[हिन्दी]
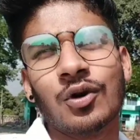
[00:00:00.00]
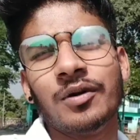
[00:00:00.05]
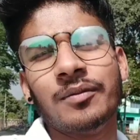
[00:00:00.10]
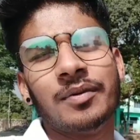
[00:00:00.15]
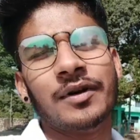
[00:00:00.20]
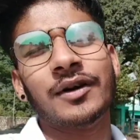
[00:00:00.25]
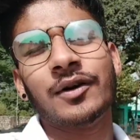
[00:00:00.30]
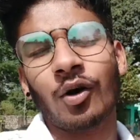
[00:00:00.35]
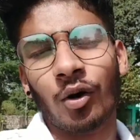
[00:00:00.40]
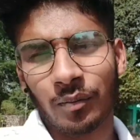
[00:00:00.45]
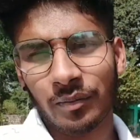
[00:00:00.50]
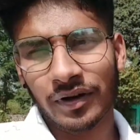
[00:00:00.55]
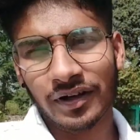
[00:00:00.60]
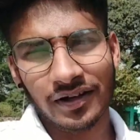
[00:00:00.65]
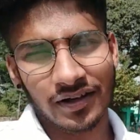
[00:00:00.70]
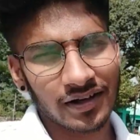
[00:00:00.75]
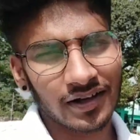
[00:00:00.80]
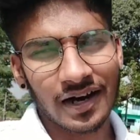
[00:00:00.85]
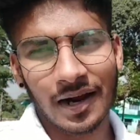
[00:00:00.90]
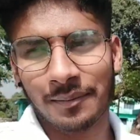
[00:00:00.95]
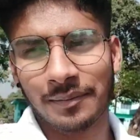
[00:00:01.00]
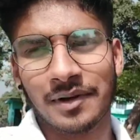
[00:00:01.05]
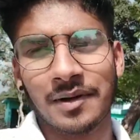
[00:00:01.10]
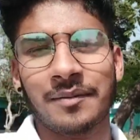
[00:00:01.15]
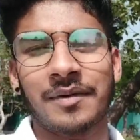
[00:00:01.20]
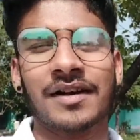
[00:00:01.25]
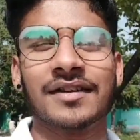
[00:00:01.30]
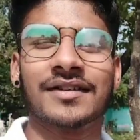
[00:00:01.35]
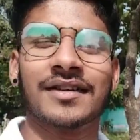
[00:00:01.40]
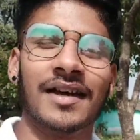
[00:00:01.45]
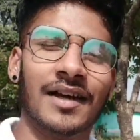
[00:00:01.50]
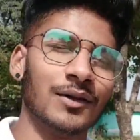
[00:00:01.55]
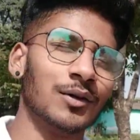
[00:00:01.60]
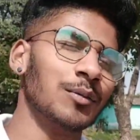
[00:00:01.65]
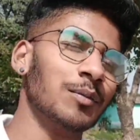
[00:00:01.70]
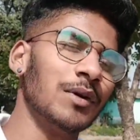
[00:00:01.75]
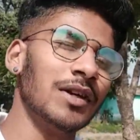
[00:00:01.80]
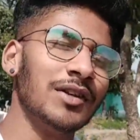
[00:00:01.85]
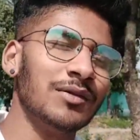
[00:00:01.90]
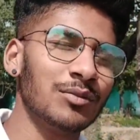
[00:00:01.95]
कोई भी टॉपिक अगर आपके पास है
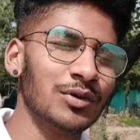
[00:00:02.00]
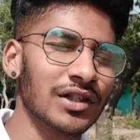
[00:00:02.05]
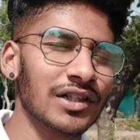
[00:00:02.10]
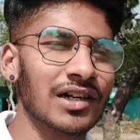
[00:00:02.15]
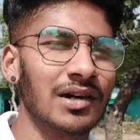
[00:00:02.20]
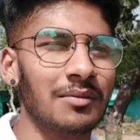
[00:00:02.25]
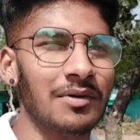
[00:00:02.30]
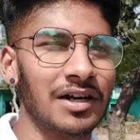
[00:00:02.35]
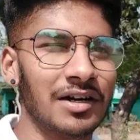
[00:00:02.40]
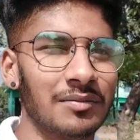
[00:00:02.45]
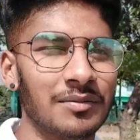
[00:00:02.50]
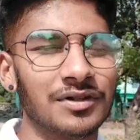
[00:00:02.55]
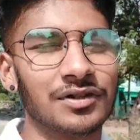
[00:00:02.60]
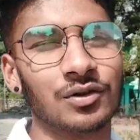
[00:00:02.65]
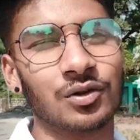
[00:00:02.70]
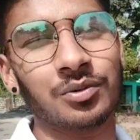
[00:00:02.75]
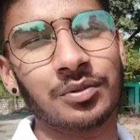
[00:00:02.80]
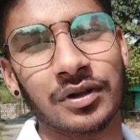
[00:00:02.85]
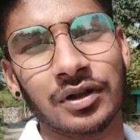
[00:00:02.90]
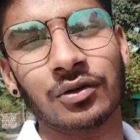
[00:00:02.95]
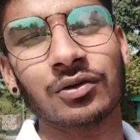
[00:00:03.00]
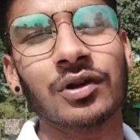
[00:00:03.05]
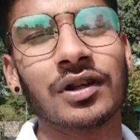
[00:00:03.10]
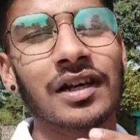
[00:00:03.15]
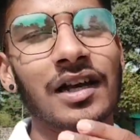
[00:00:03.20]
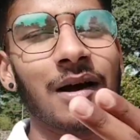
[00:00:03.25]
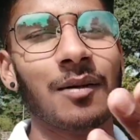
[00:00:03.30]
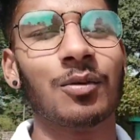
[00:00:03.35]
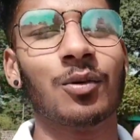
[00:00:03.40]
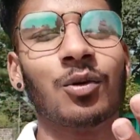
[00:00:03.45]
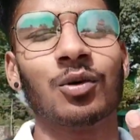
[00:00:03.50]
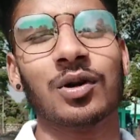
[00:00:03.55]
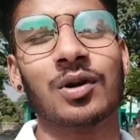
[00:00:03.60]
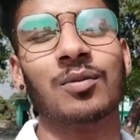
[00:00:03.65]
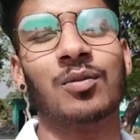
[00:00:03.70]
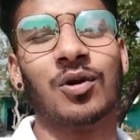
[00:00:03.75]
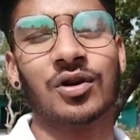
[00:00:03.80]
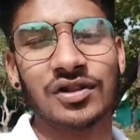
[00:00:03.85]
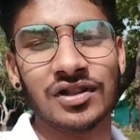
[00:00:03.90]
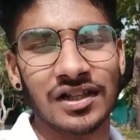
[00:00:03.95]
तो प्लीज़ मुझे कमेंट में ज़रूर बताओ क्योंकि आप लोगों
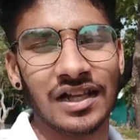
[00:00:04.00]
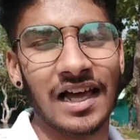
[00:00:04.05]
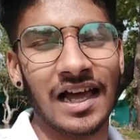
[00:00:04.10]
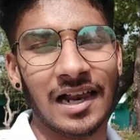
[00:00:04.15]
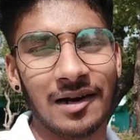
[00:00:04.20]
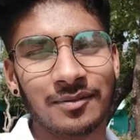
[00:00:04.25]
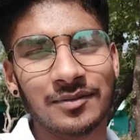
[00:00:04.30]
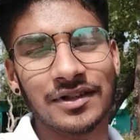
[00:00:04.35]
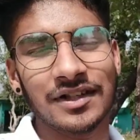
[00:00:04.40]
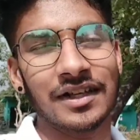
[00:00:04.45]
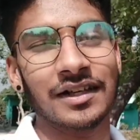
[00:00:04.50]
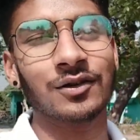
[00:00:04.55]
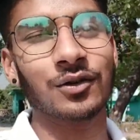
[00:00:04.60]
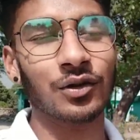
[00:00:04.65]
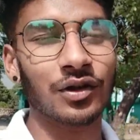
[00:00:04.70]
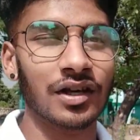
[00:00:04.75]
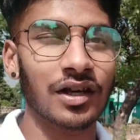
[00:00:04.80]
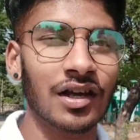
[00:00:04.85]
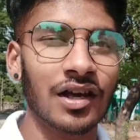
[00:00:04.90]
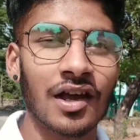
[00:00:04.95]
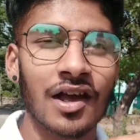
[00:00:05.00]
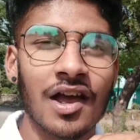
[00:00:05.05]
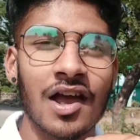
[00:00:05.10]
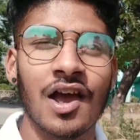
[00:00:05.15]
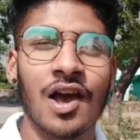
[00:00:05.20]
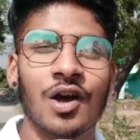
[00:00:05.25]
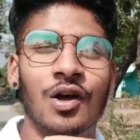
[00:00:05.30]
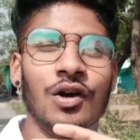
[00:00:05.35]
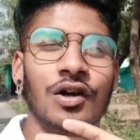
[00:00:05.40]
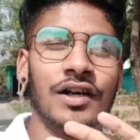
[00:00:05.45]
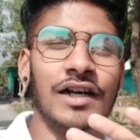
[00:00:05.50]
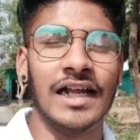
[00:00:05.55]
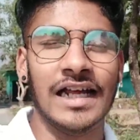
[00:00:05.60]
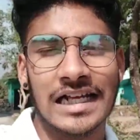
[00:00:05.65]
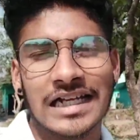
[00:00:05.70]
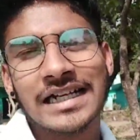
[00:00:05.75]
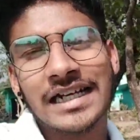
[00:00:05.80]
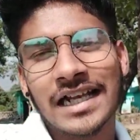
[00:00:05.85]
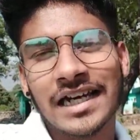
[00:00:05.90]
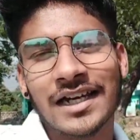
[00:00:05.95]
की बहुत ज़्यादा हेल्प चाहिए क्योंकि
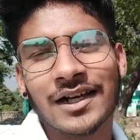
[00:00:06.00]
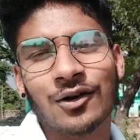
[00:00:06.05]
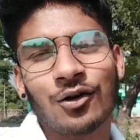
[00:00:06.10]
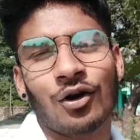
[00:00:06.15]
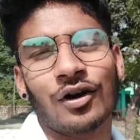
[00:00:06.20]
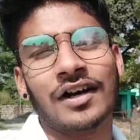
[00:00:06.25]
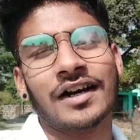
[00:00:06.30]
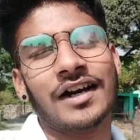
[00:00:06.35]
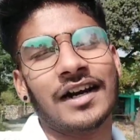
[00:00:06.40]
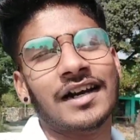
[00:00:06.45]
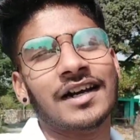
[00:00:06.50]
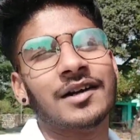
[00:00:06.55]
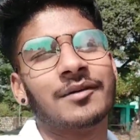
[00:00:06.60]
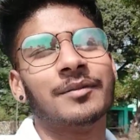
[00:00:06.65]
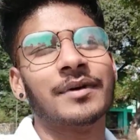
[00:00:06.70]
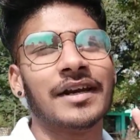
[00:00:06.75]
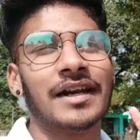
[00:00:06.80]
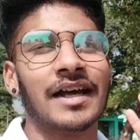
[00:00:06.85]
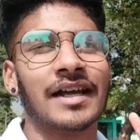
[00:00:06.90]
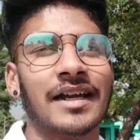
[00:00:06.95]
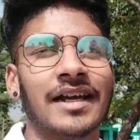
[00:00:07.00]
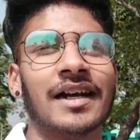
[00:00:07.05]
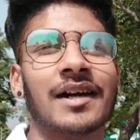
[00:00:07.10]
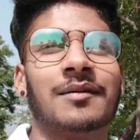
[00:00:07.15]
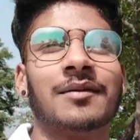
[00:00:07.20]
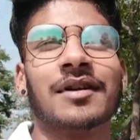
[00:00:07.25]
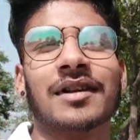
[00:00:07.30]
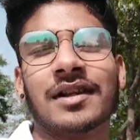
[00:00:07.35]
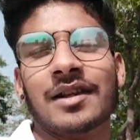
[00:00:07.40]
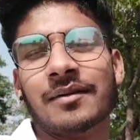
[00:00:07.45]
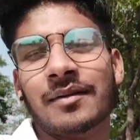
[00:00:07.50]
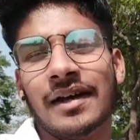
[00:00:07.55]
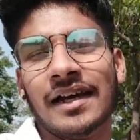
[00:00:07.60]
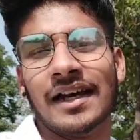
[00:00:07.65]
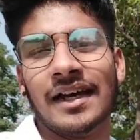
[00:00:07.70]
डेली डेली कॉन्टेंट बनाने का मतलब